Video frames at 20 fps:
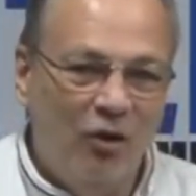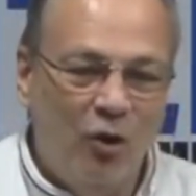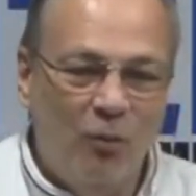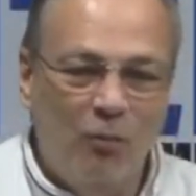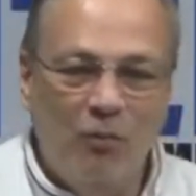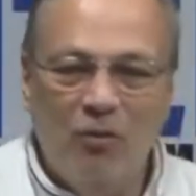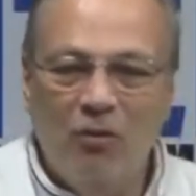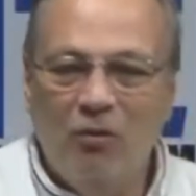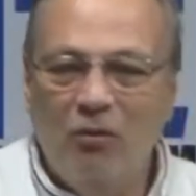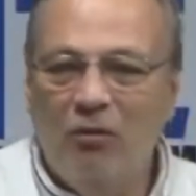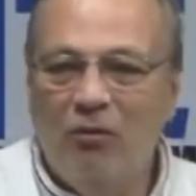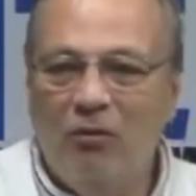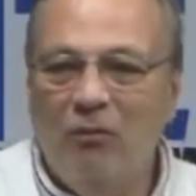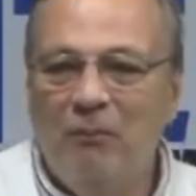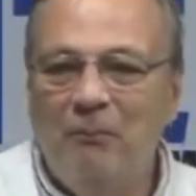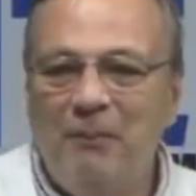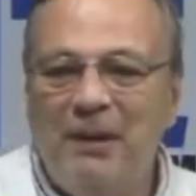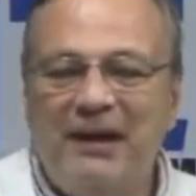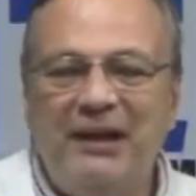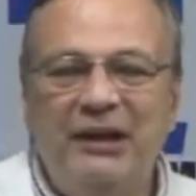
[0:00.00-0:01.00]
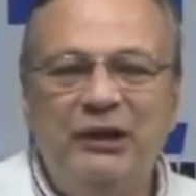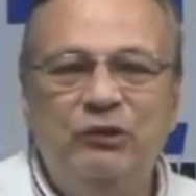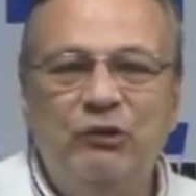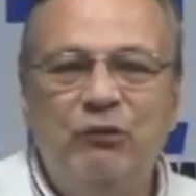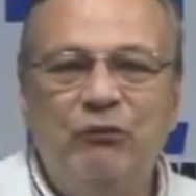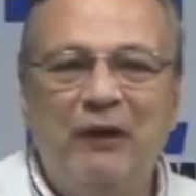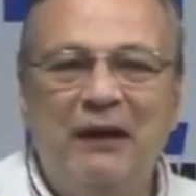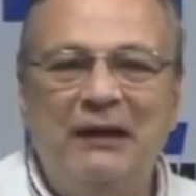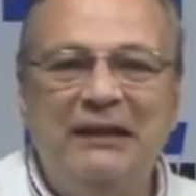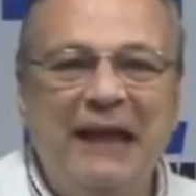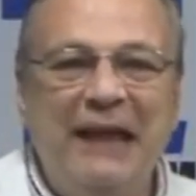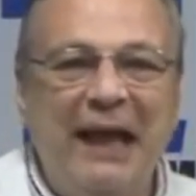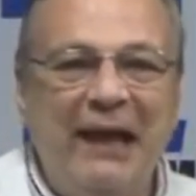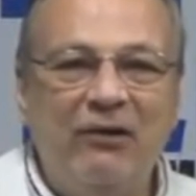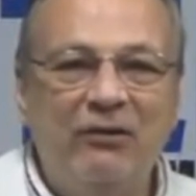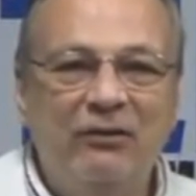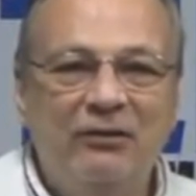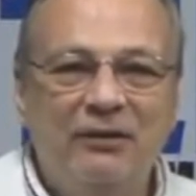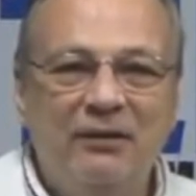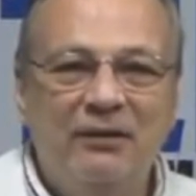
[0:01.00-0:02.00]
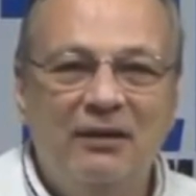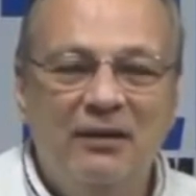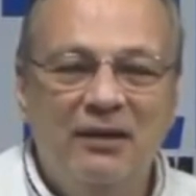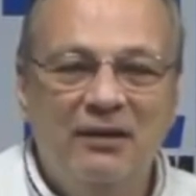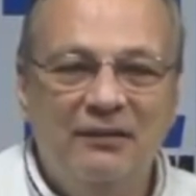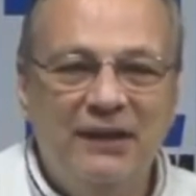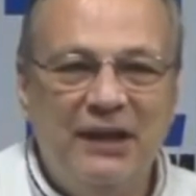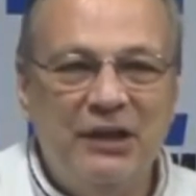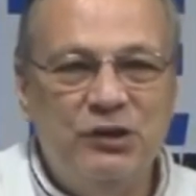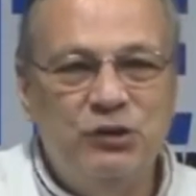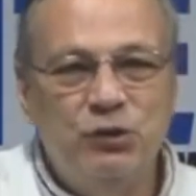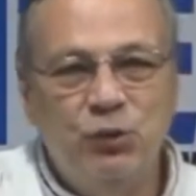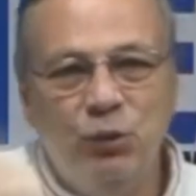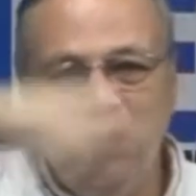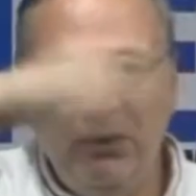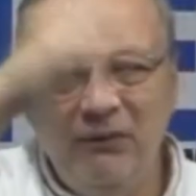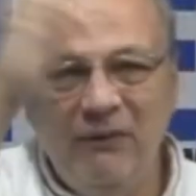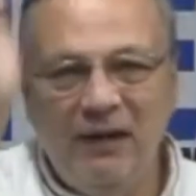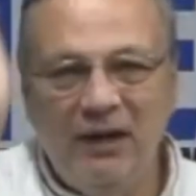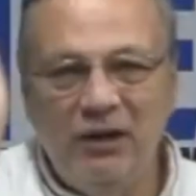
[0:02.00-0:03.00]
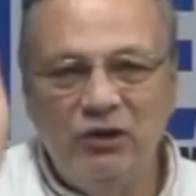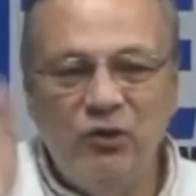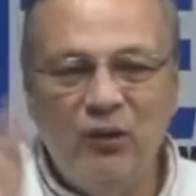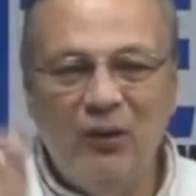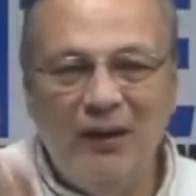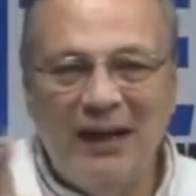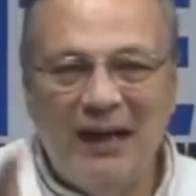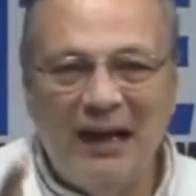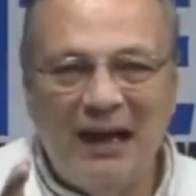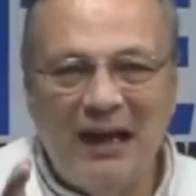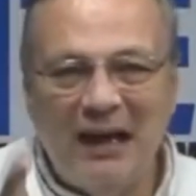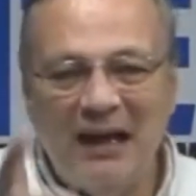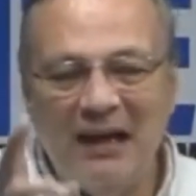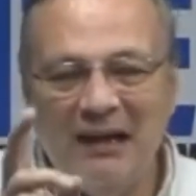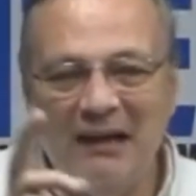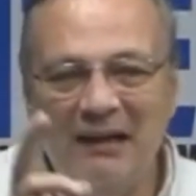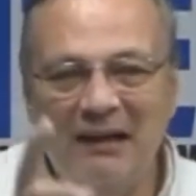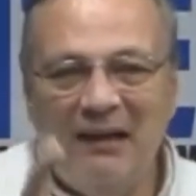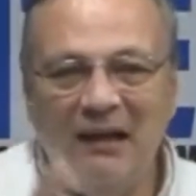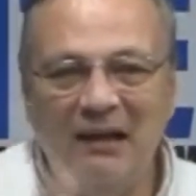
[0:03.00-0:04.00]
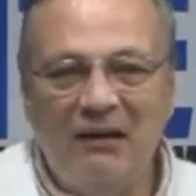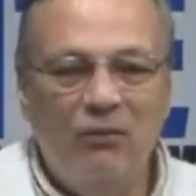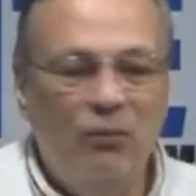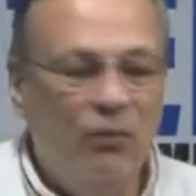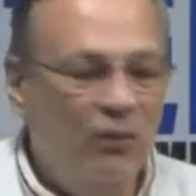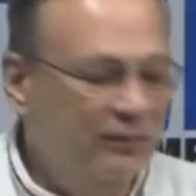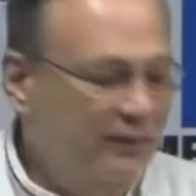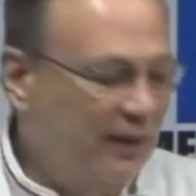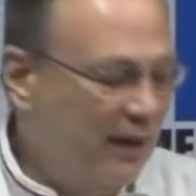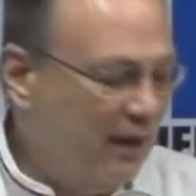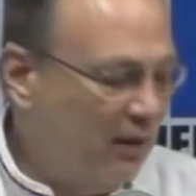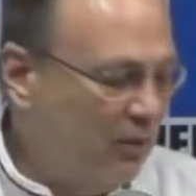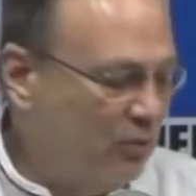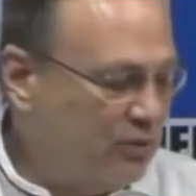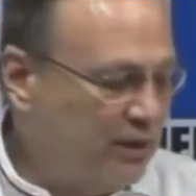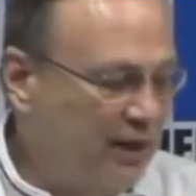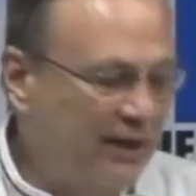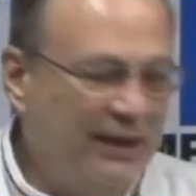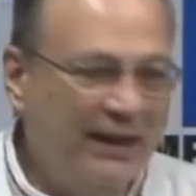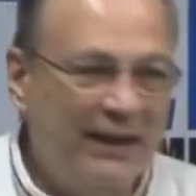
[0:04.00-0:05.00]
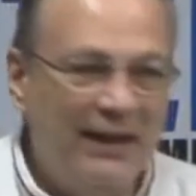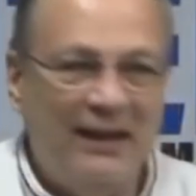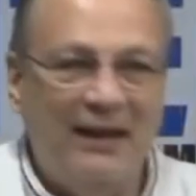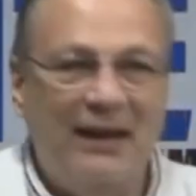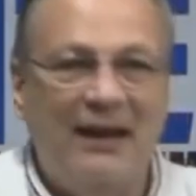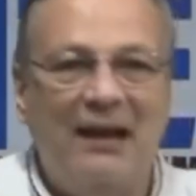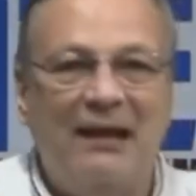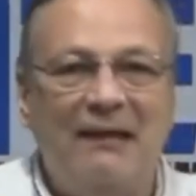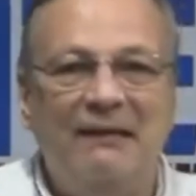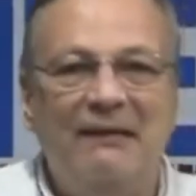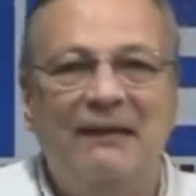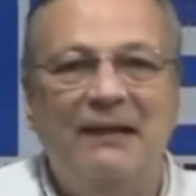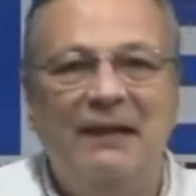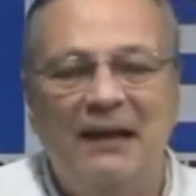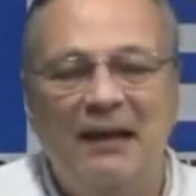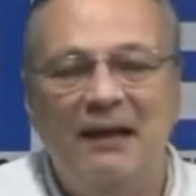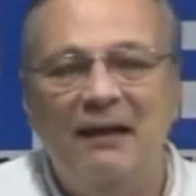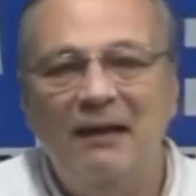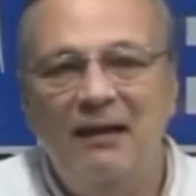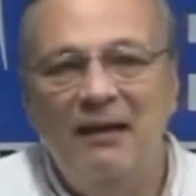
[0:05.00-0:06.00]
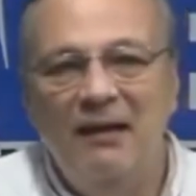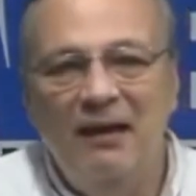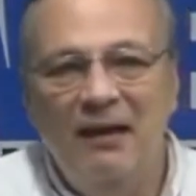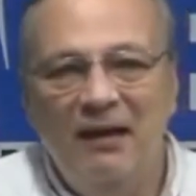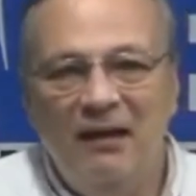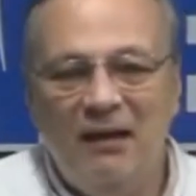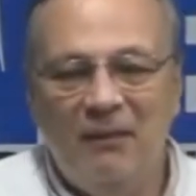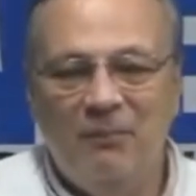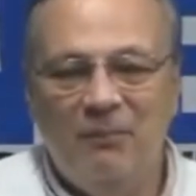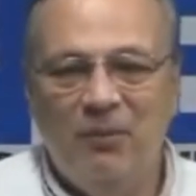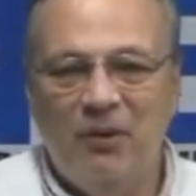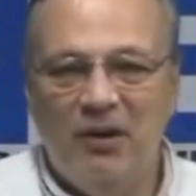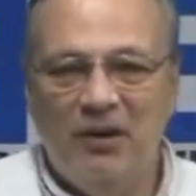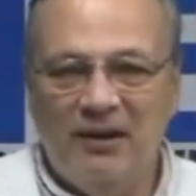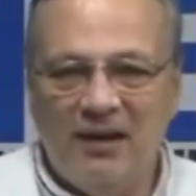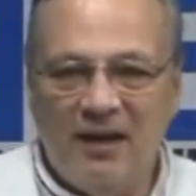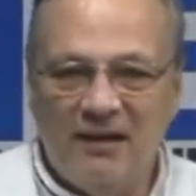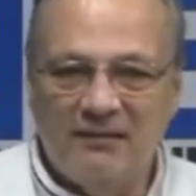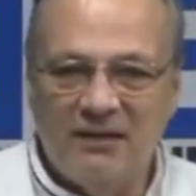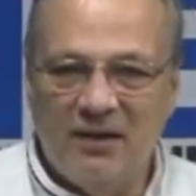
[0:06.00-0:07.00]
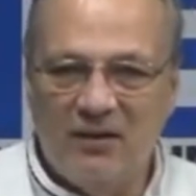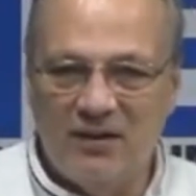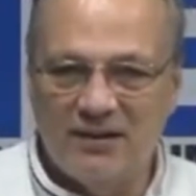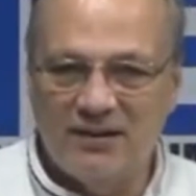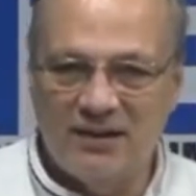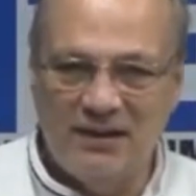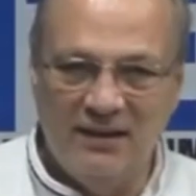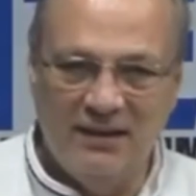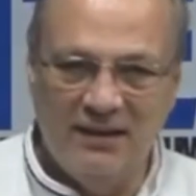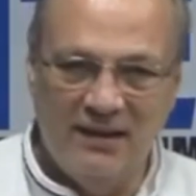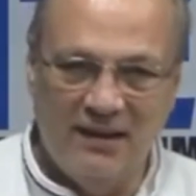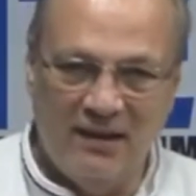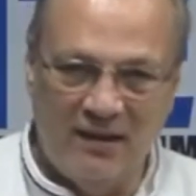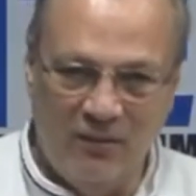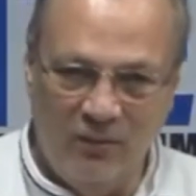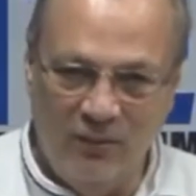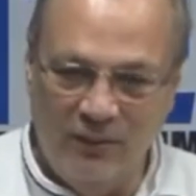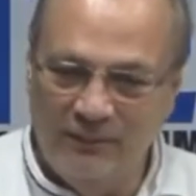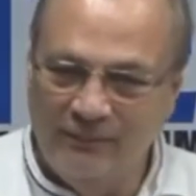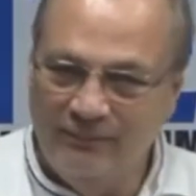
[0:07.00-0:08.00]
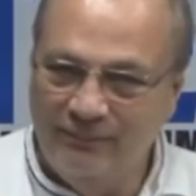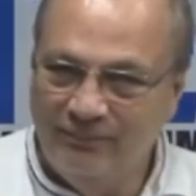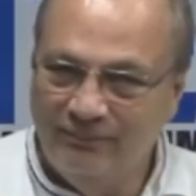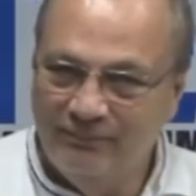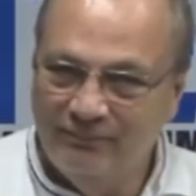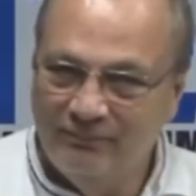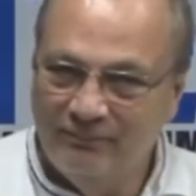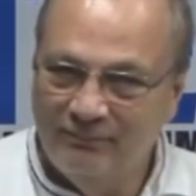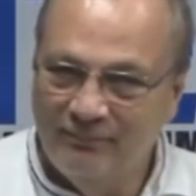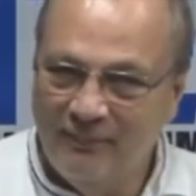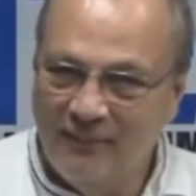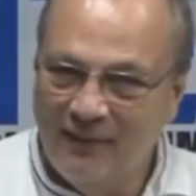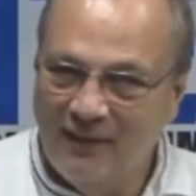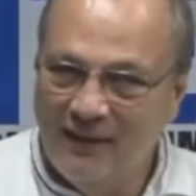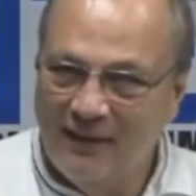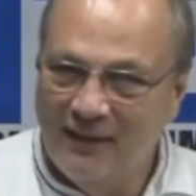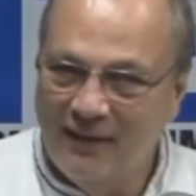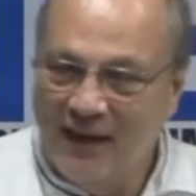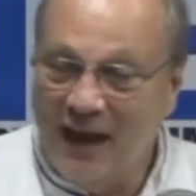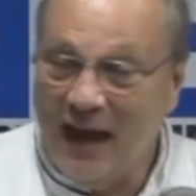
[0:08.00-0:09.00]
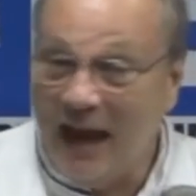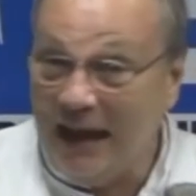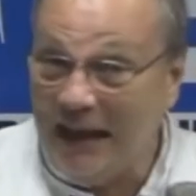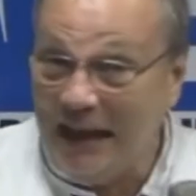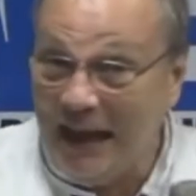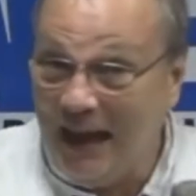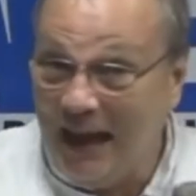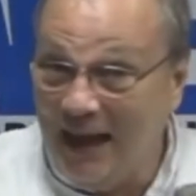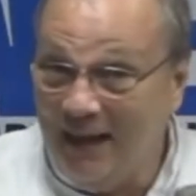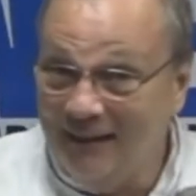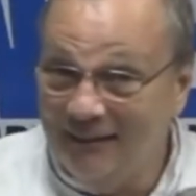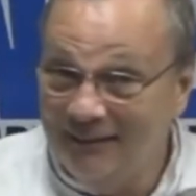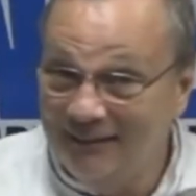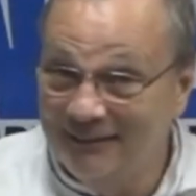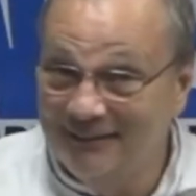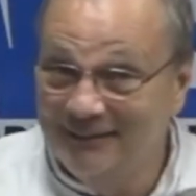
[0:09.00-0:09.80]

como perritos falderos de Sullivan y toda la claque de la, de la gusanera que es la que dirige la política exterior de San Nicaragua. Allá